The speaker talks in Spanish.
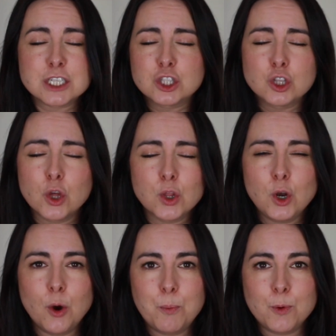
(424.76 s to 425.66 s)
Es todo
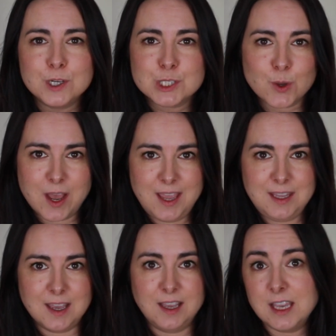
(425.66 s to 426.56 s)
lo opuesto a
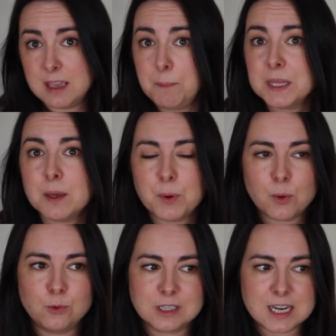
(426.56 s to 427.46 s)
ella y ella empieza a
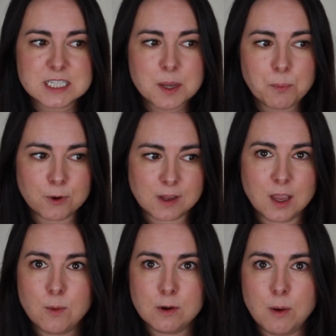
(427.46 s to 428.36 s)
preguntarse por
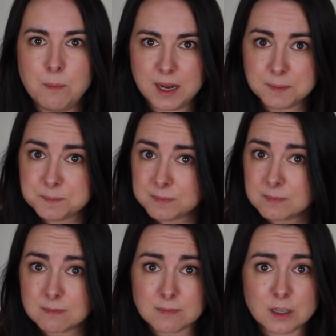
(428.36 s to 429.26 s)
qué un hombre
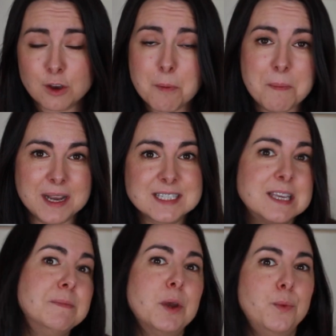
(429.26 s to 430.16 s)
como
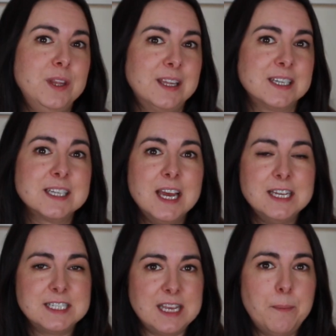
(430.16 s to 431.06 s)
Maxim de Winters,
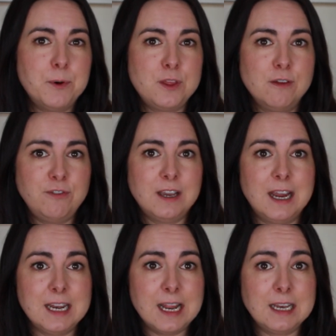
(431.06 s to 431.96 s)
se ha podido
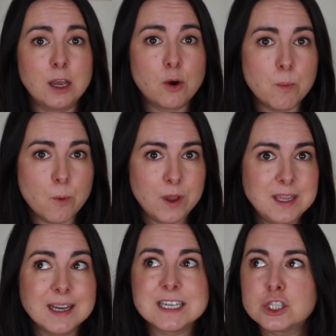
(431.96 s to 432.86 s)
fijar en alguien como
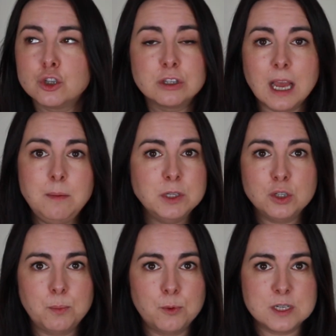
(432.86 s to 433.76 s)
ella, que es
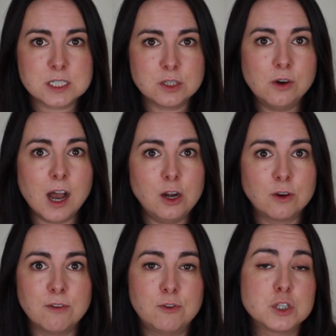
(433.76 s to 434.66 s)
totalmente opuesto a lo
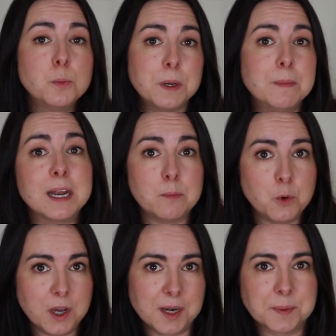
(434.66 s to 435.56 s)
que fue su primera
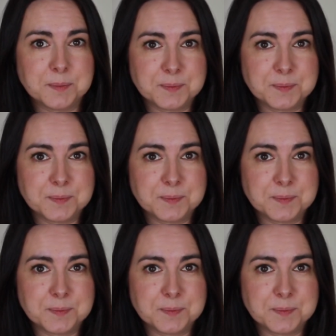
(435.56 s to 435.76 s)
mujer.